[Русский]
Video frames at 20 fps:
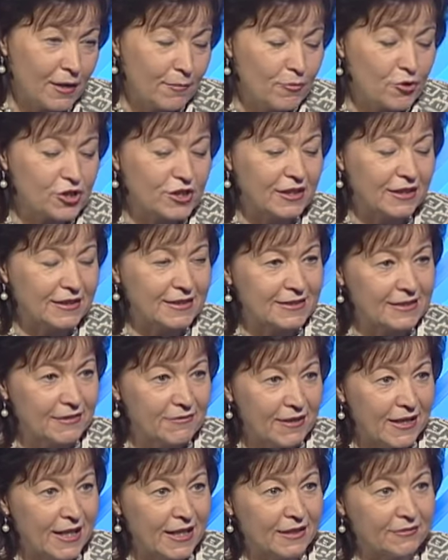Можно это
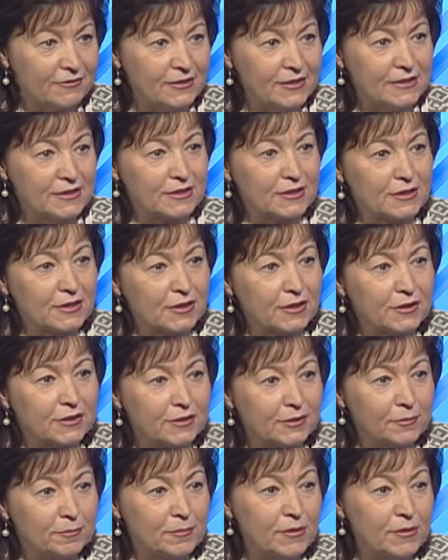заваривать э,